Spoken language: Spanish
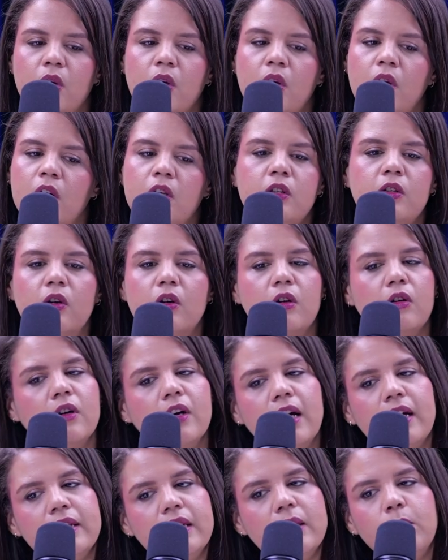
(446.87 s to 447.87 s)
no creo que
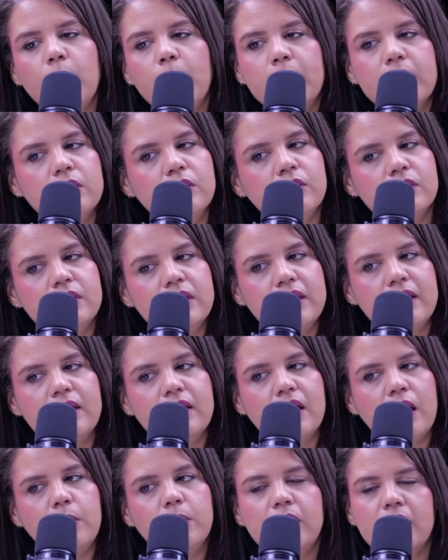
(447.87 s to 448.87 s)
haya momentos de
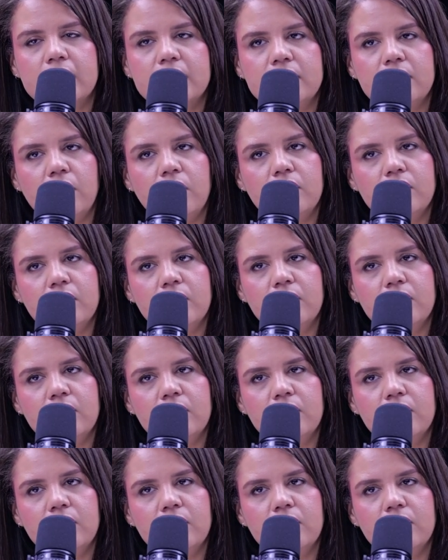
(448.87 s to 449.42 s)
cavilación, ¿no?